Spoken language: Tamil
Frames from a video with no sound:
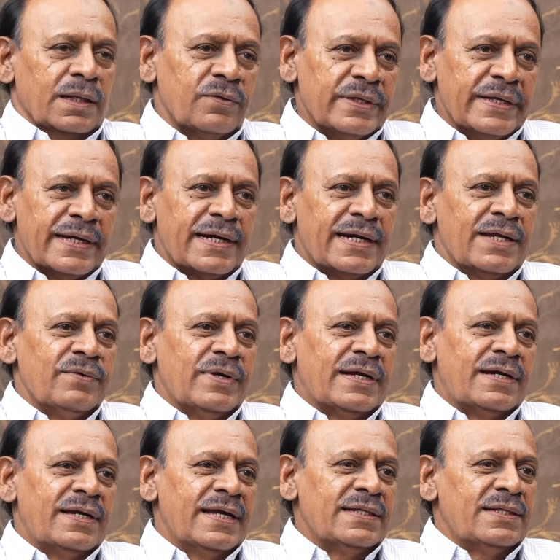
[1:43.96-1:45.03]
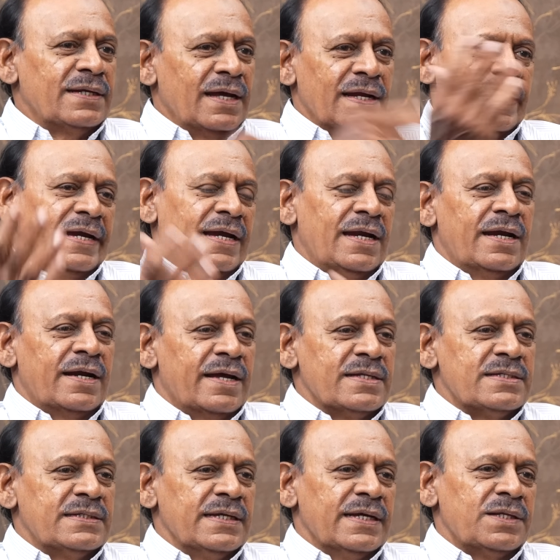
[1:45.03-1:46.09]
அதாவது ஏற்கனவே ரெண்டாயிரத்தி நாலில் கல்யாணம்
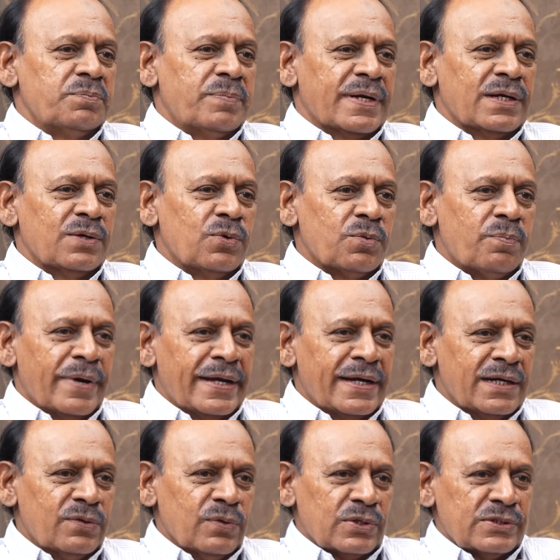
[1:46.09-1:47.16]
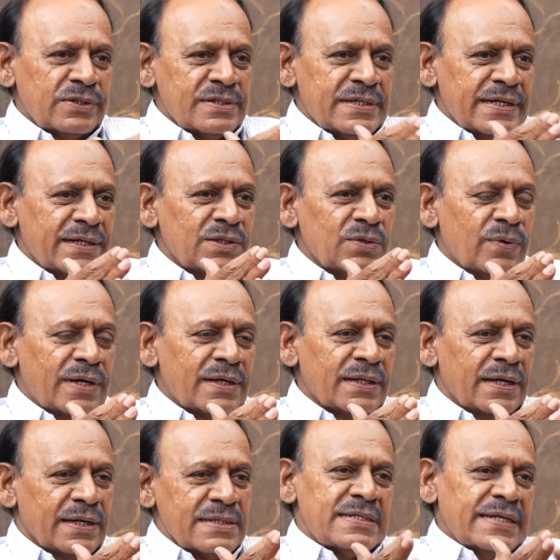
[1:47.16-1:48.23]
ஆச்சு அதுக்கு பிறகு ஒரு பதினெட்டு வருஷம் சேர்ந்து
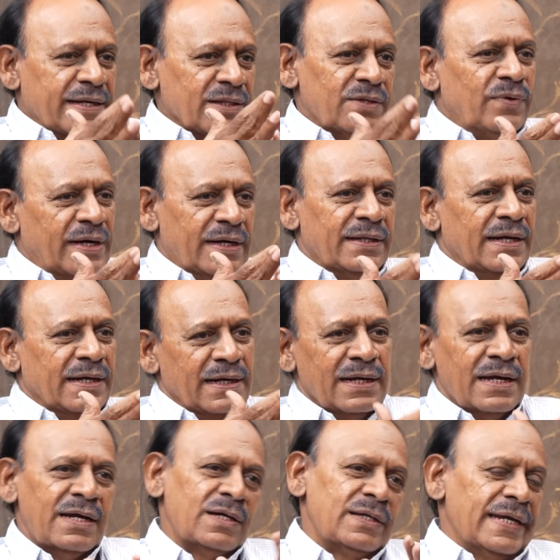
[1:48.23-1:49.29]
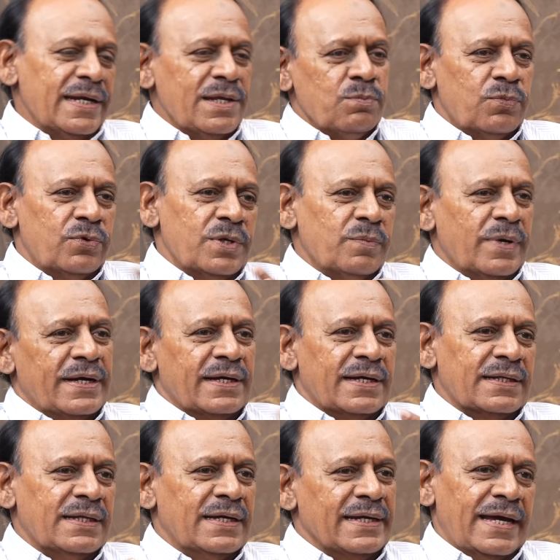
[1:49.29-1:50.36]
வாழ்ந்தாங்க சேர்ந்து வாழ்ந்தாங்க நான் எளியும் மூலியமாக
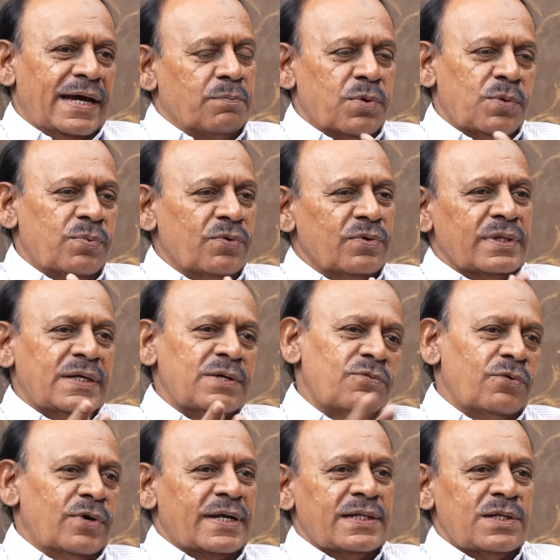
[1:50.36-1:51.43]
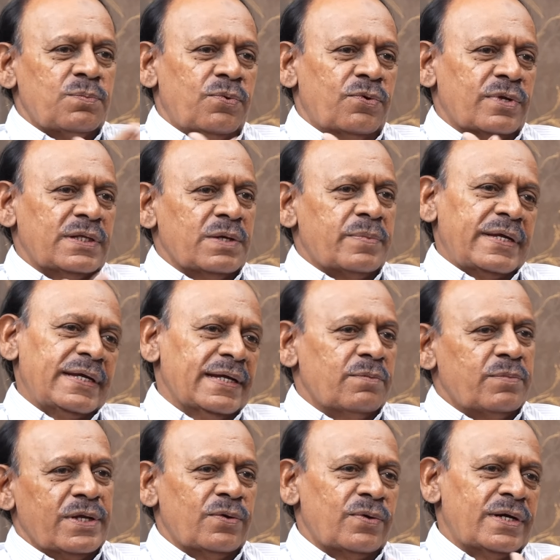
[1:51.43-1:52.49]
இருக்கிறதா அப்பப்போ வந்து போகிறது போகிறது அப்படிங்க
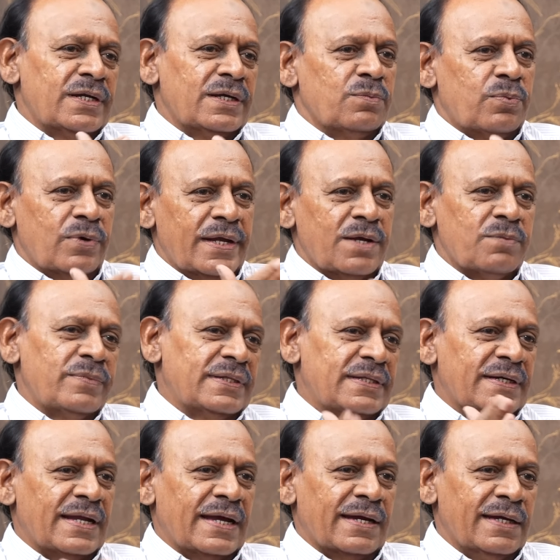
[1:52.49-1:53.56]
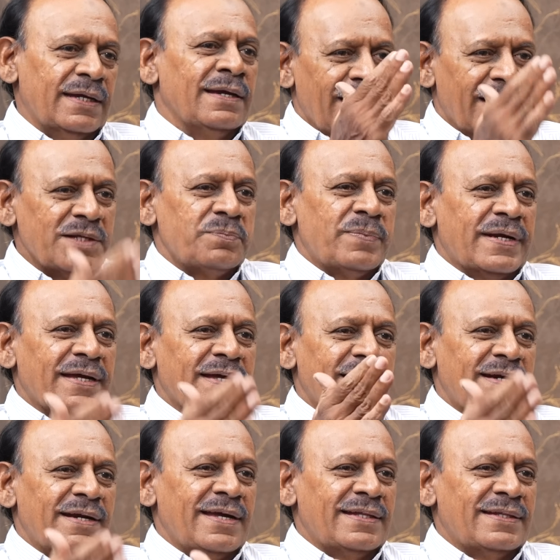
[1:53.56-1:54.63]
அப்படியே ஒரு ரெண்டு பிள்ளையும் பெற்றுக்கிட்டாங்க அதுக்கு பிறகு
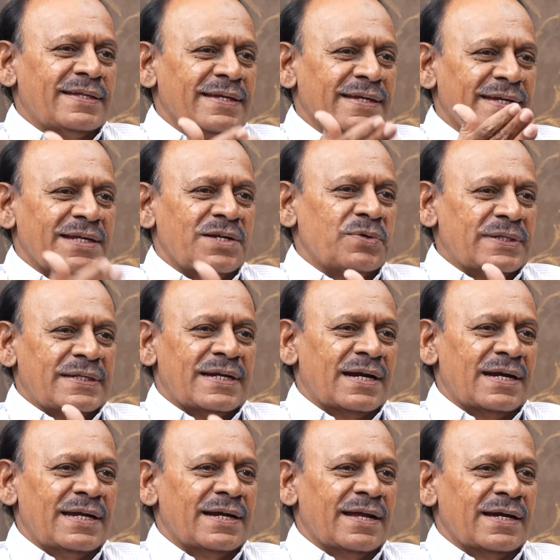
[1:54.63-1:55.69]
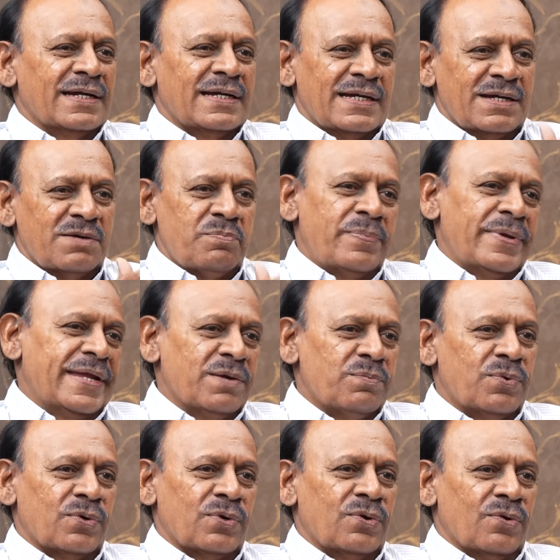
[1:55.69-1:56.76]
ரெண்டாயிரத்தி இருபத்தி ரெண்டில் நாங்கள் பிரிய
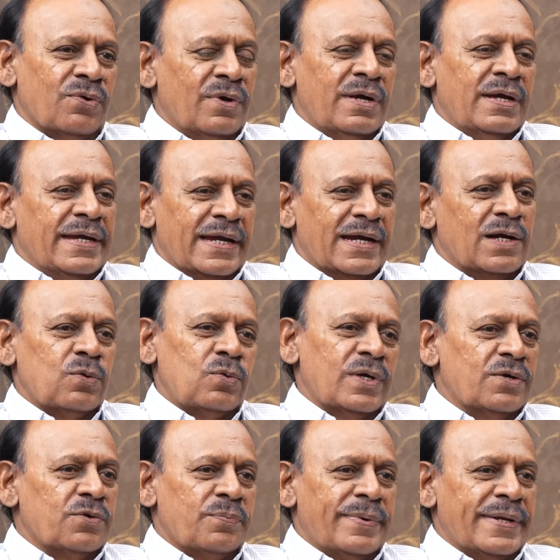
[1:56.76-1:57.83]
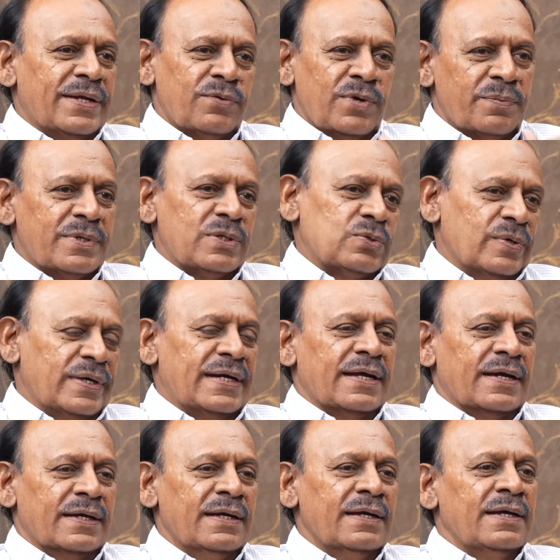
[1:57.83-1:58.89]
போகிறோம் எங்களுக்குள்ள ஒரு பிரிவு அப்படின்னு
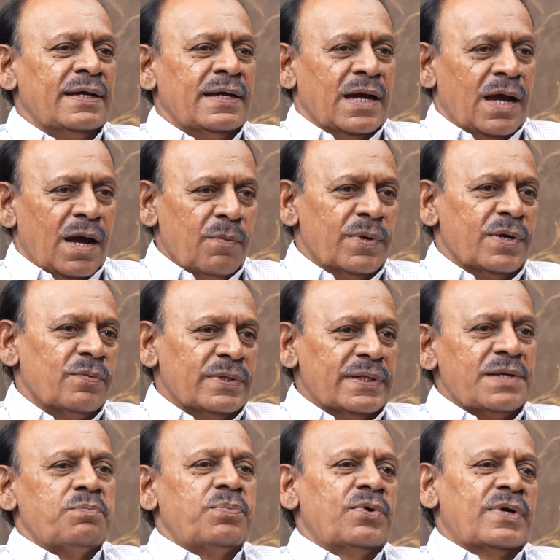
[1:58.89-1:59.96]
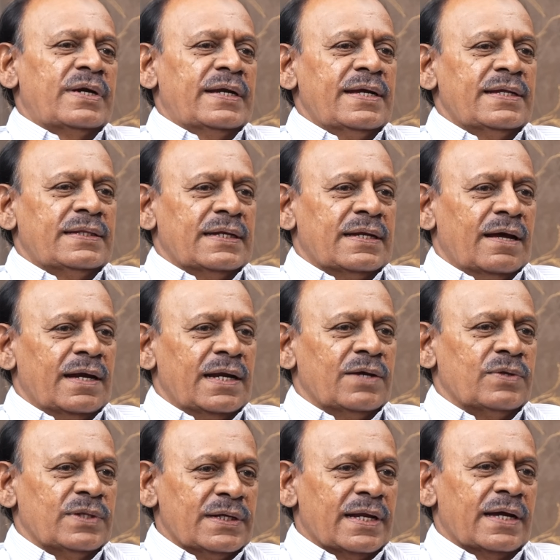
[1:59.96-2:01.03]
சொல்லிட்டாங்க அப்புறம் வந்து இப்போது ரெண்டாயிரத்தி நாலில்
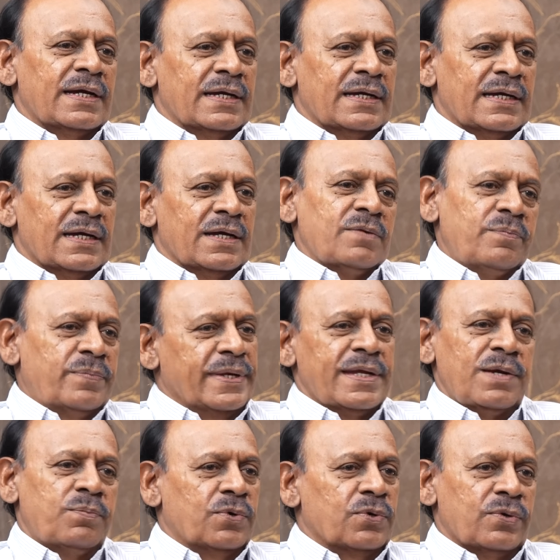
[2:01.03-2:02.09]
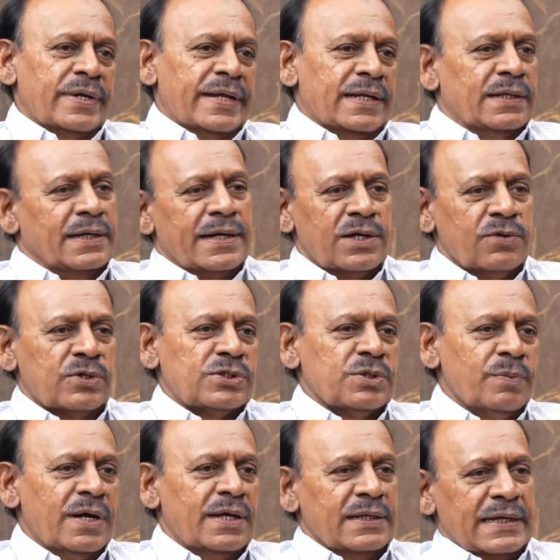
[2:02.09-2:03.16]
வந்து நாங்கள் பிரிய போகிறோம் நேரம் ரெண்டு
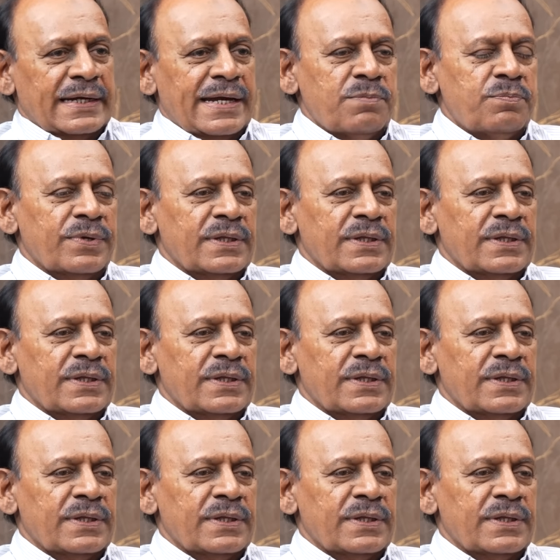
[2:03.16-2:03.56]
வருஷமாக அதை கேப்